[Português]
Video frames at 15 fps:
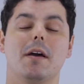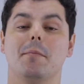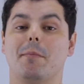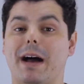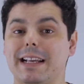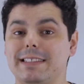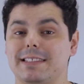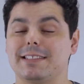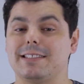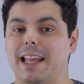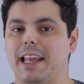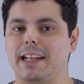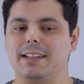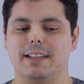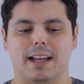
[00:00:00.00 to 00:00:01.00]
mas
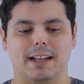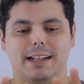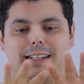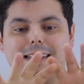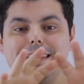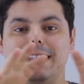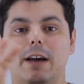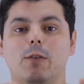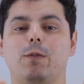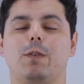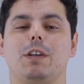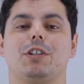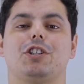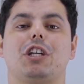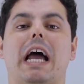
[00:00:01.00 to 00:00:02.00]
tenta não
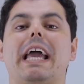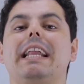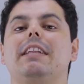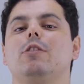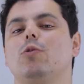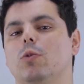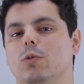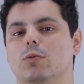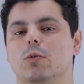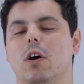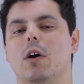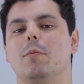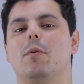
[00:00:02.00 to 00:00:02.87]
fechar ele todo.